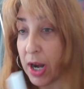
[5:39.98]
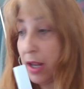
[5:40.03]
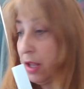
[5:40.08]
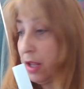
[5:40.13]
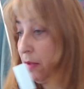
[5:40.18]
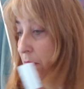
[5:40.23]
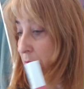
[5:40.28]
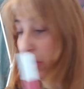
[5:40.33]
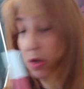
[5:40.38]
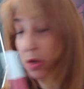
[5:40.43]

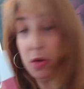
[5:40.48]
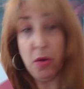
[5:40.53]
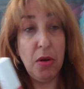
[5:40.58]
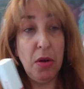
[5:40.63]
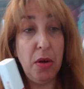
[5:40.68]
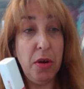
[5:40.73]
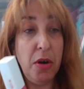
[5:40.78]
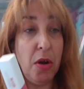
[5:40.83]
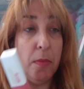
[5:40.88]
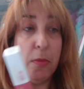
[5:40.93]
aquí,
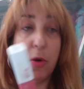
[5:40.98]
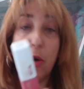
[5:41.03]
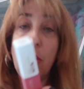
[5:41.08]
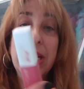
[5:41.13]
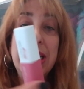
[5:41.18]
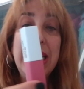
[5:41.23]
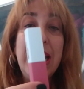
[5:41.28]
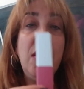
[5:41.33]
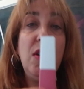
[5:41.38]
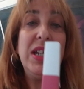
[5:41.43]
pero no, por lo
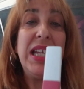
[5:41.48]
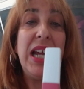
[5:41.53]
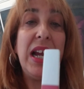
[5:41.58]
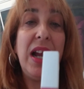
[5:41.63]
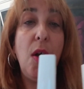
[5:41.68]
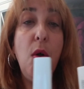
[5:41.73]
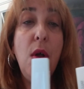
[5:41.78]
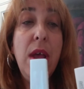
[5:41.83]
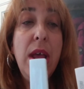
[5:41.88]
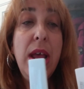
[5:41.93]
que sea no le he
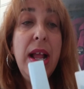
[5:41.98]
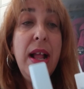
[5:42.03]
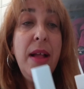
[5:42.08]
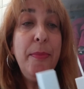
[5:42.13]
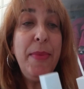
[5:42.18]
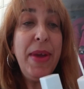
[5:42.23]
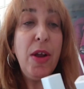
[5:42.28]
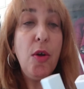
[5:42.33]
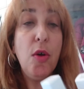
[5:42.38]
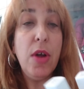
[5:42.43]
sacado.
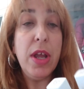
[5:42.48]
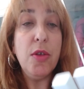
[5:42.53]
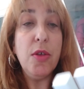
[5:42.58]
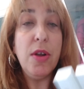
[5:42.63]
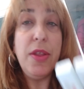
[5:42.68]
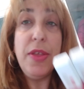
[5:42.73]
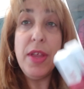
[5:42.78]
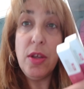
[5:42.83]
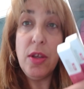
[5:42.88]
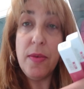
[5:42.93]
Me he cogido
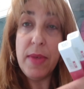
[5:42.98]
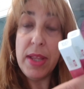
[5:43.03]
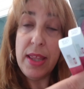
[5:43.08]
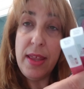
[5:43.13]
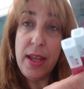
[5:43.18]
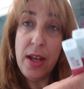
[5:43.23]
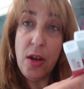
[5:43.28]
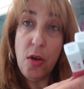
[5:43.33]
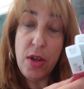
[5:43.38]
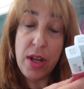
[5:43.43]
el
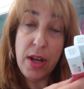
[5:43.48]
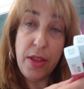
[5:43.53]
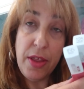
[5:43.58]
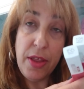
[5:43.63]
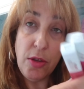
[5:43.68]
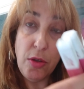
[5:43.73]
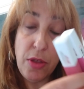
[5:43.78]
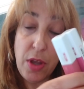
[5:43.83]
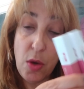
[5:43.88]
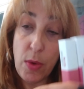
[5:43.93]
125 y el
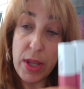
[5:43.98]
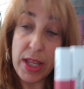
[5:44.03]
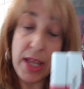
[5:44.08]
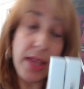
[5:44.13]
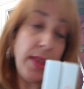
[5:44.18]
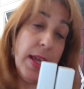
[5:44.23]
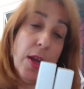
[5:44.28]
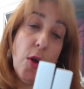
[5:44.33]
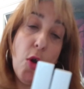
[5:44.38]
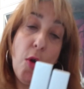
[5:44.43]

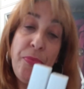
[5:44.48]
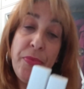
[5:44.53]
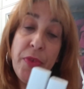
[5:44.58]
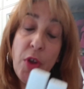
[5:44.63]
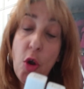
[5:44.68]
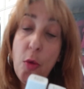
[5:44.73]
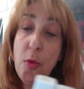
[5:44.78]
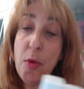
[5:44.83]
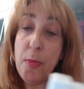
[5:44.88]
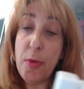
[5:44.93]
155.
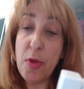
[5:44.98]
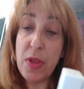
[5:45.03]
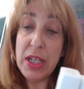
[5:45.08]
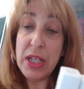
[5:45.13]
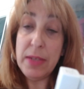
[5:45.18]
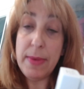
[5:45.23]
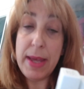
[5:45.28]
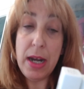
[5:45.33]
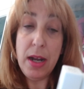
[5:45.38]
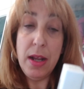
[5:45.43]
Como
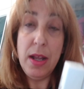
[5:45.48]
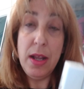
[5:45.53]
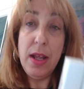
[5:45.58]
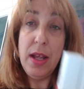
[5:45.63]
podéis ver,